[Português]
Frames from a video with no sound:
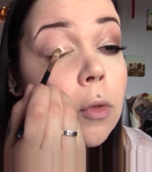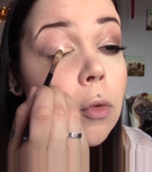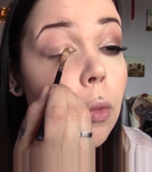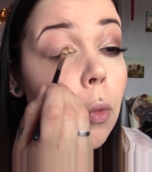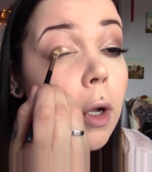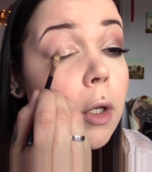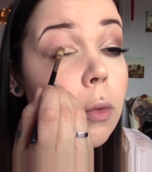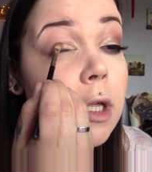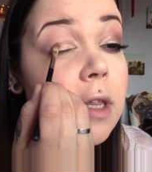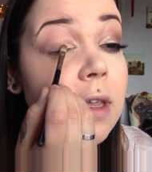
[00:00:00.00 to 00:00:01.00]
do
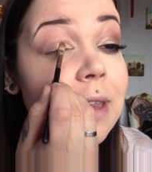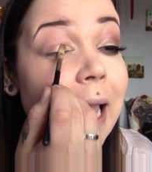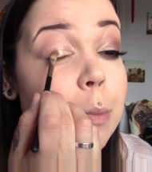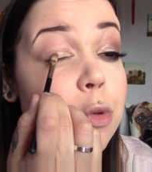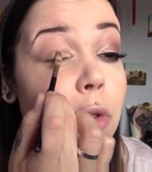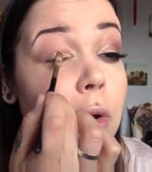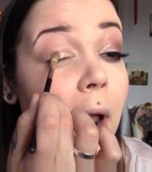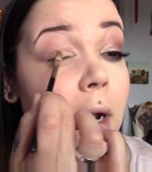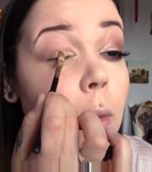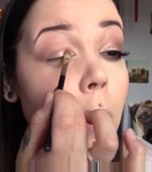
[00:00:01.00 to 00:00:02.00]
olho e tentar
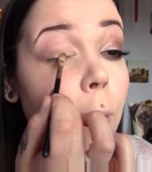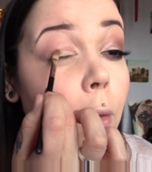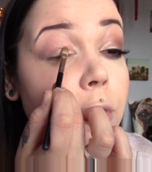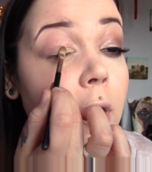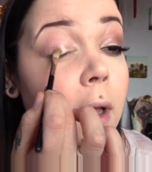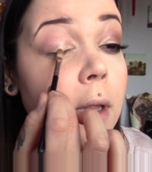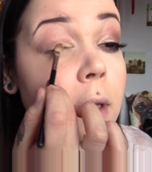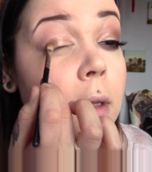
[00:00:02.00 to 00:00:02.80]
misturar com a outra.